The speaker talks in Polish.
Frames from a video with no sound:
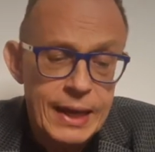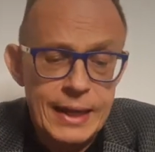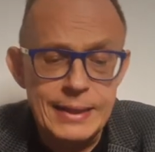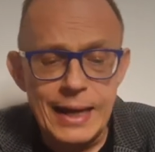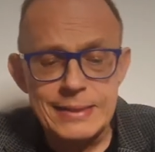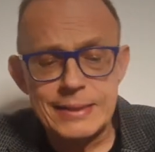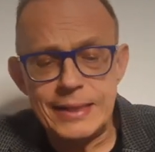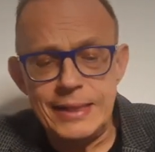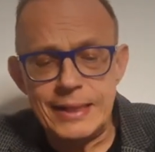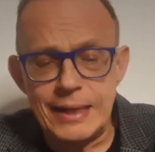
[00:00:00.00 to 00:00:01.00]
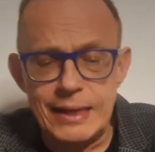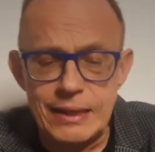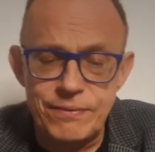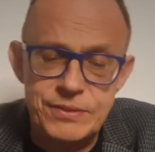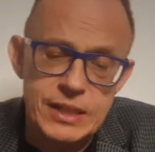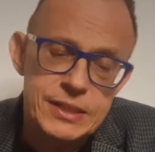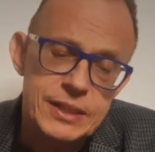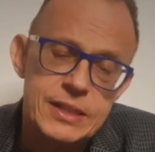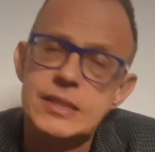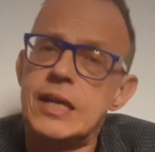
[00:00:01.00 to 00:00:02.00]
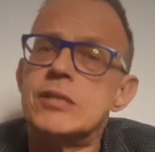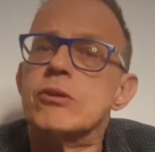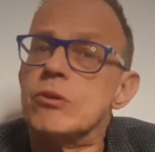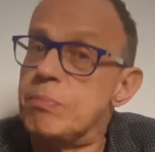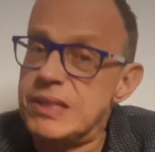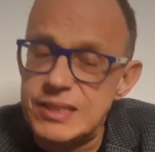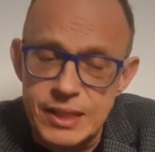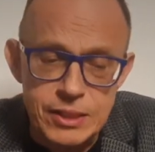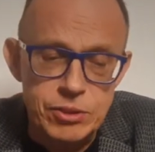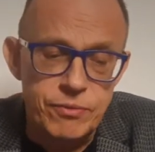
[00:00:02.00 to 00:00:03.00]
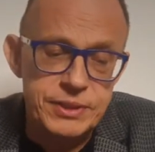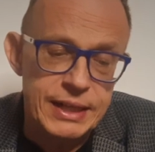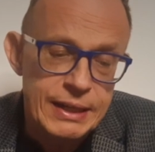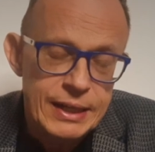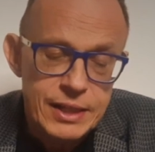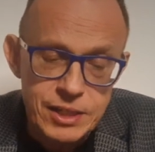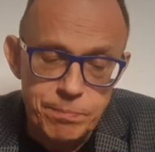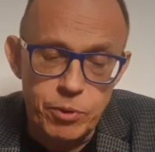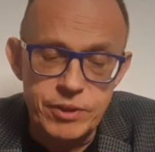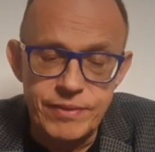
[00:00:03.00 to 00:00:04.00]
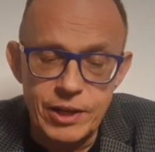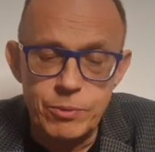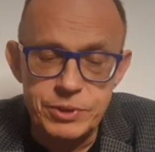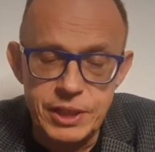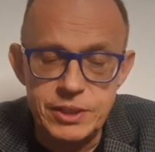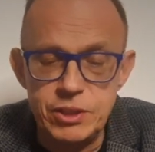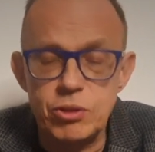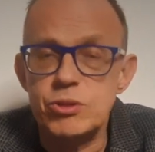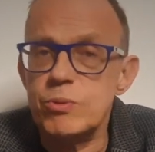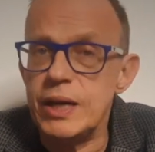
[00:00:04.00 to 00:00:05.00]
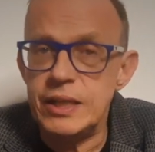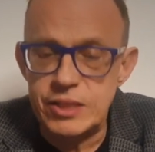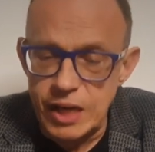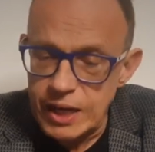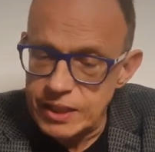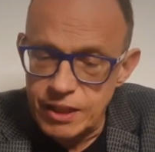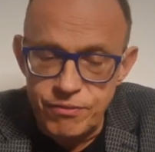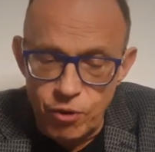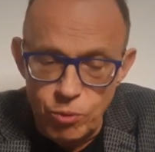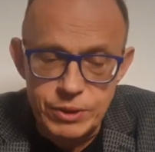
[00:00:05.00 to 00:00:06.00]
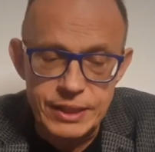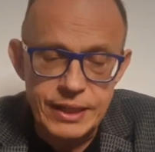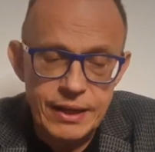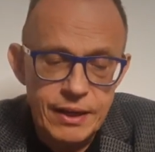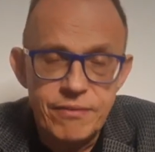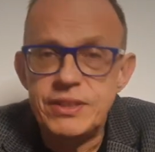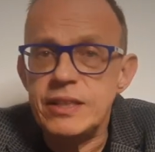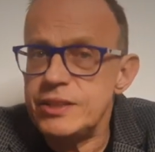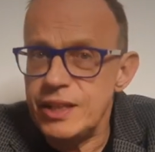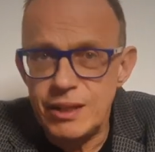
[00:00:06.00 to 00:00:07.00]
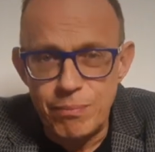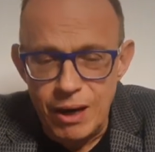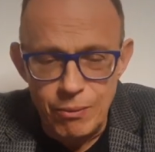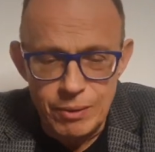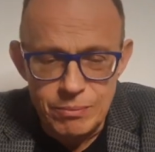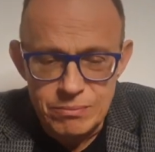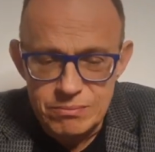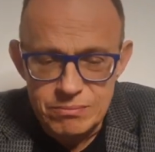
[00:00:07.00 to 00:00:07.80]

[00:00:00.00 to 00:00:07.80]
Nas kilka lat wcześniej straszono bezsensownie, że porywają dzieci do złej, czarnej wołgi. Wtedy się nie bałem.